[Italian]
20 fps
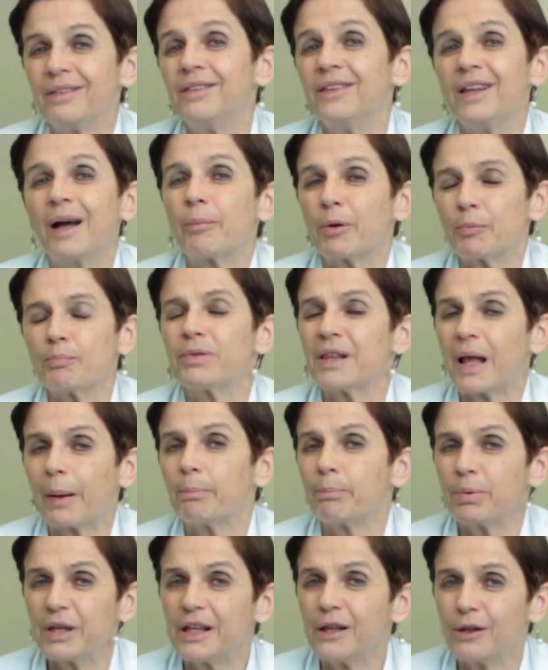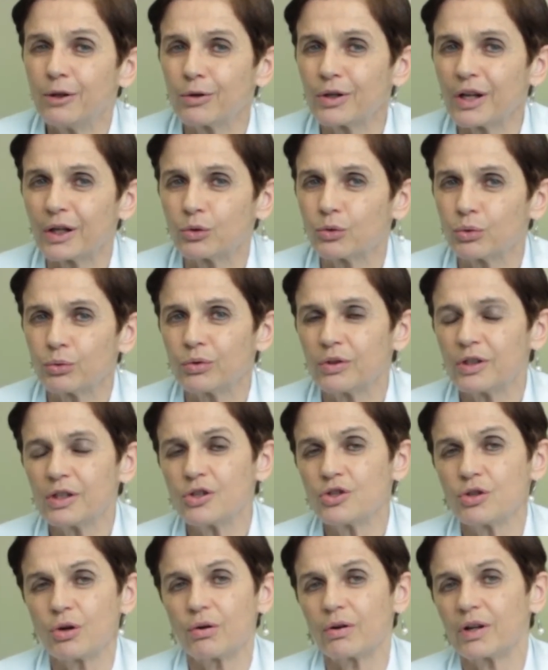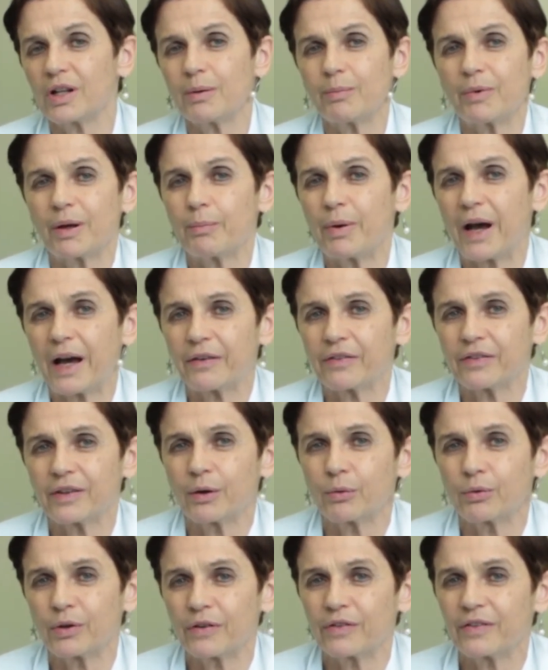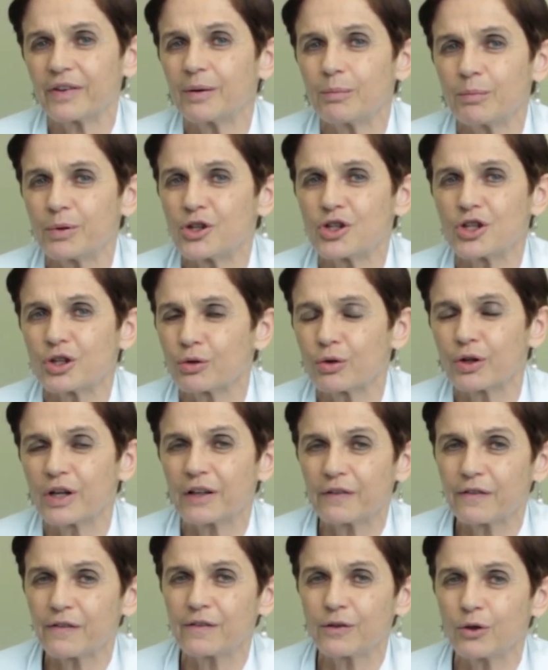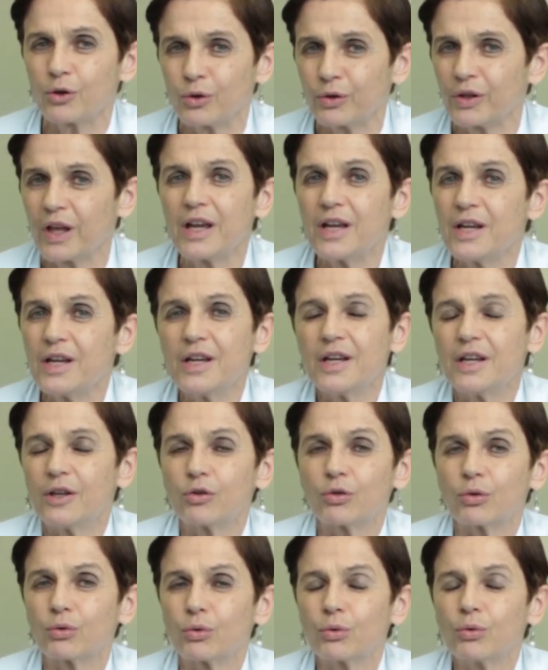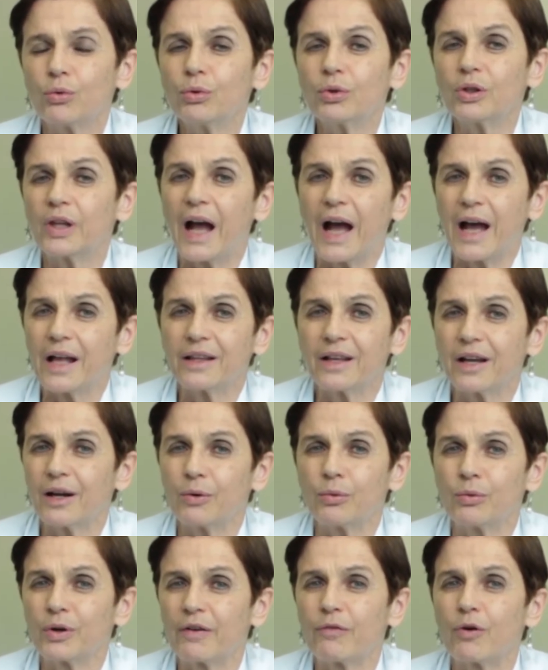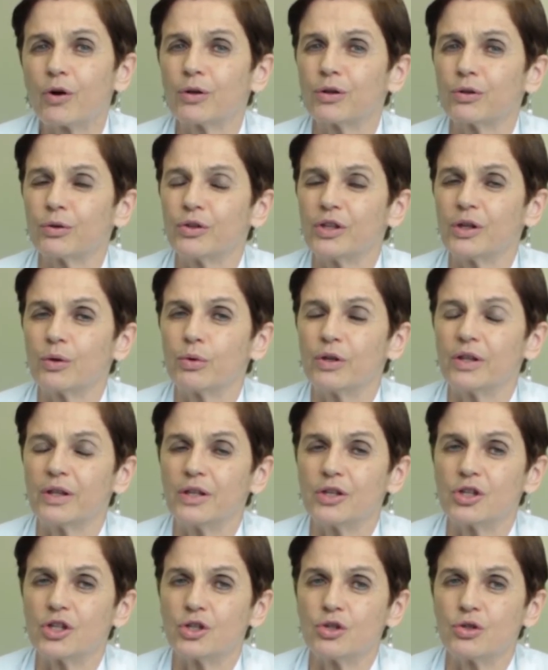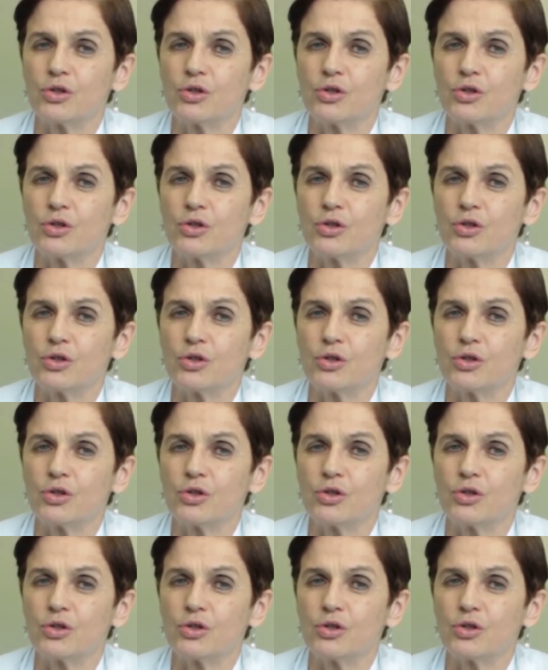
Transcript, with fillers: la, la pillola tutti i giorni, ma basta una semplice erogazione sottocutanea una volta ogni 15